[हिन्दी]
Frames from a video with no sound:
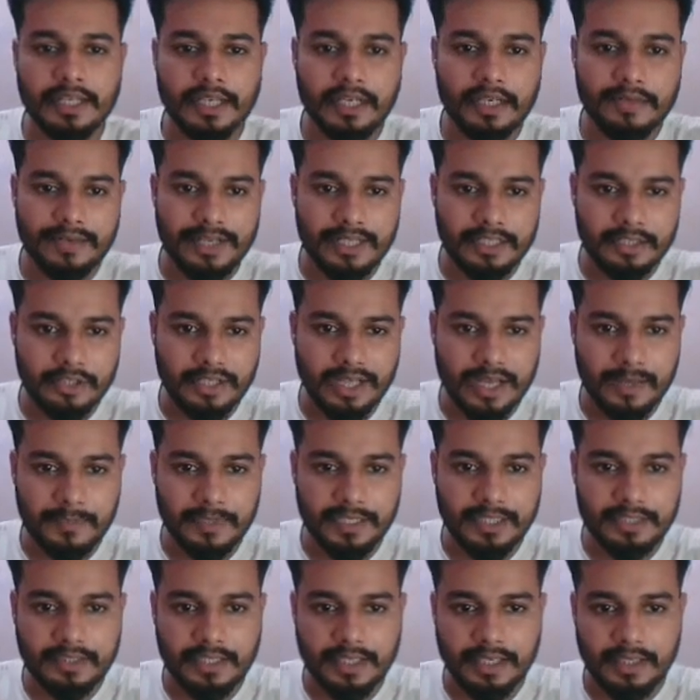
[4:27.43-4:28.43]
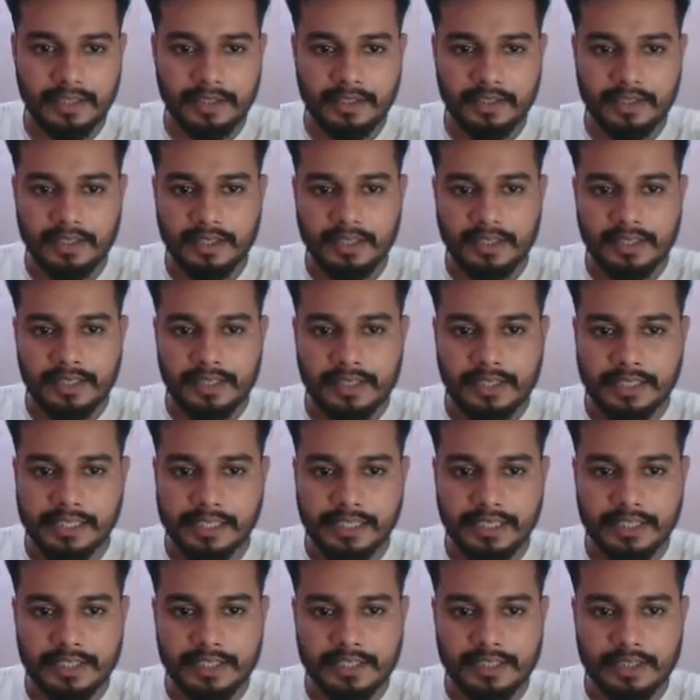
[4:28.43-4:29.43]
रखा हुआ है तो यहाँ पे लिखते हैं
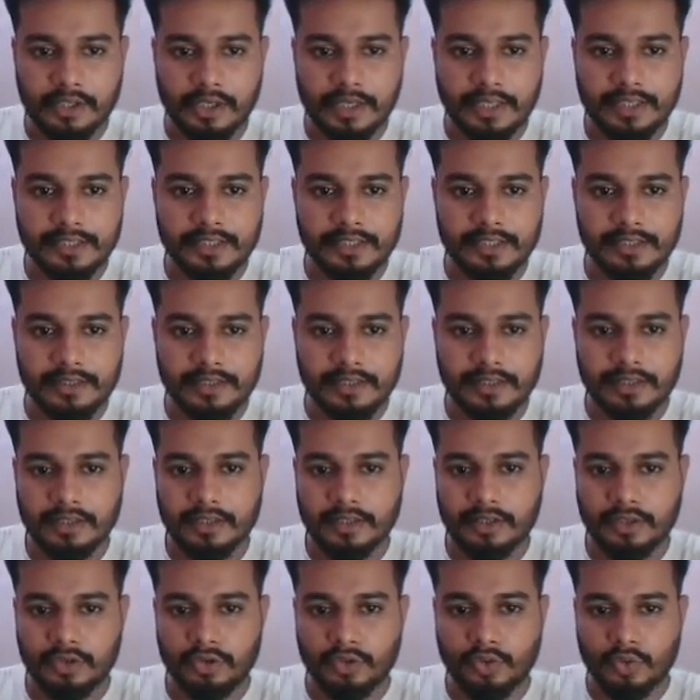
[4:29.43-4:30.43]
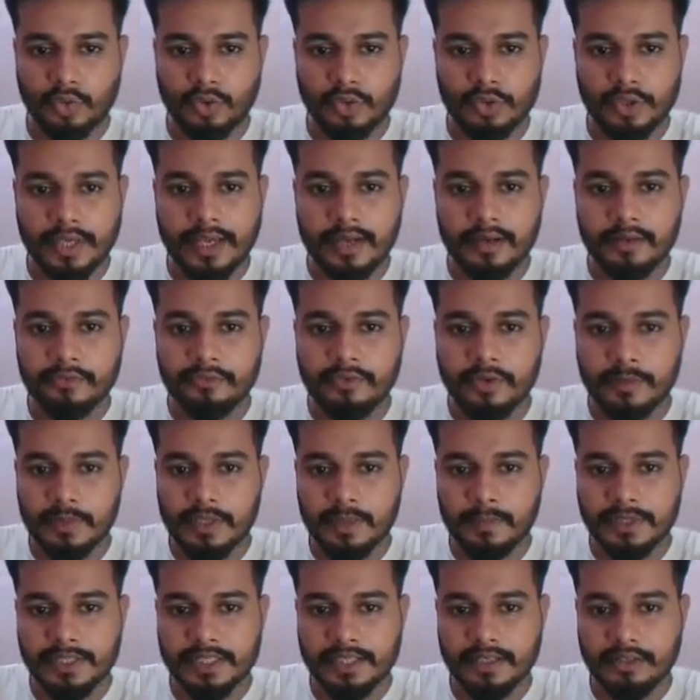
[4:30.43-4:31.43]
डी एन एस अलाउंसेस जो हो गया
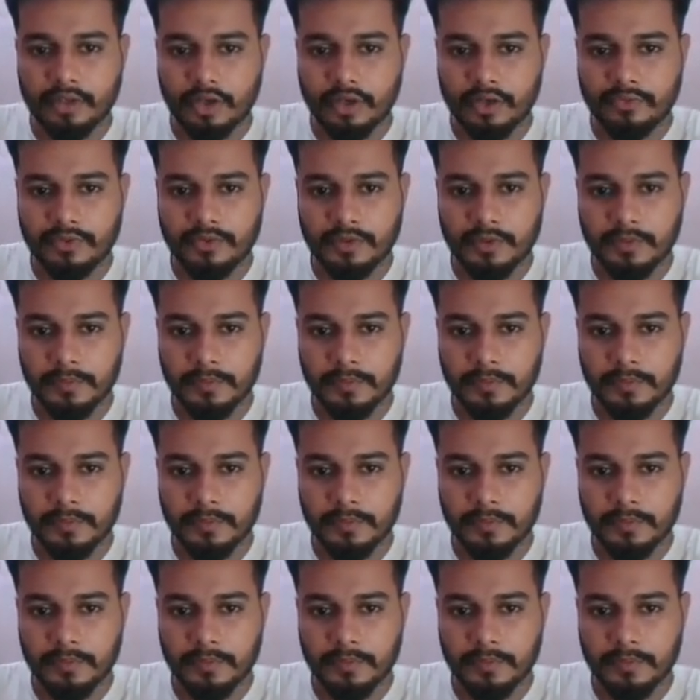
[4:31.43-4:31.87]
फिफ्टी परसेंट ऑफ